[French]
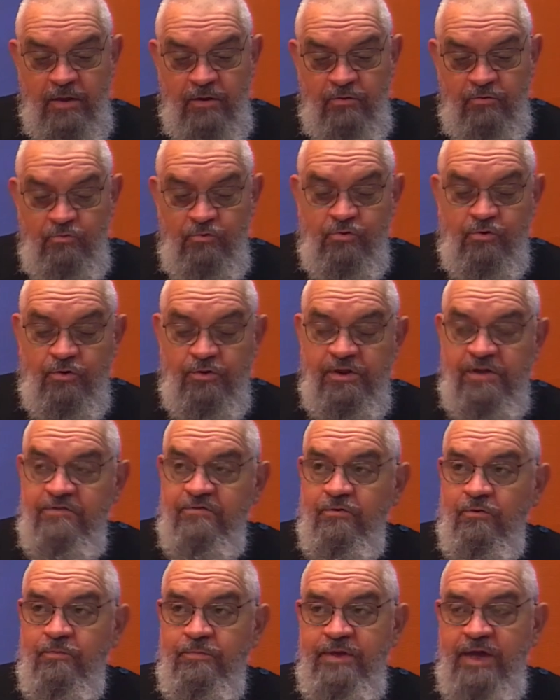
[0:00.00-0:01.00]
Nous
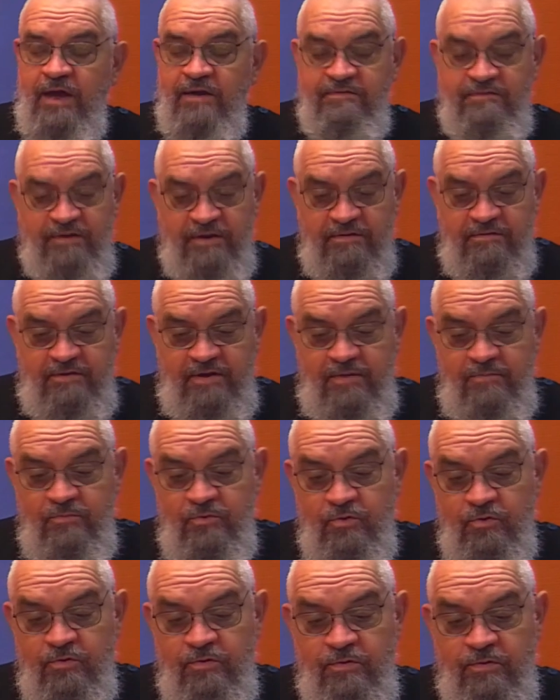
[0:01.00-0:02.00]
connaissons bien cet
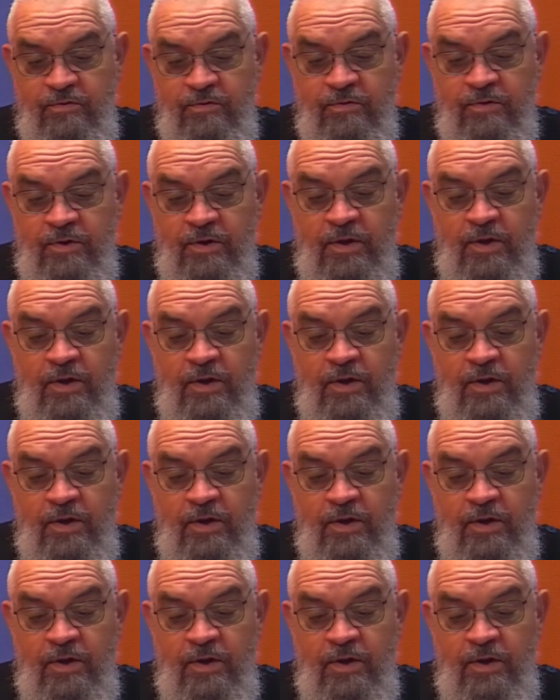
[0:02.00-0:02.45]
hymne aux,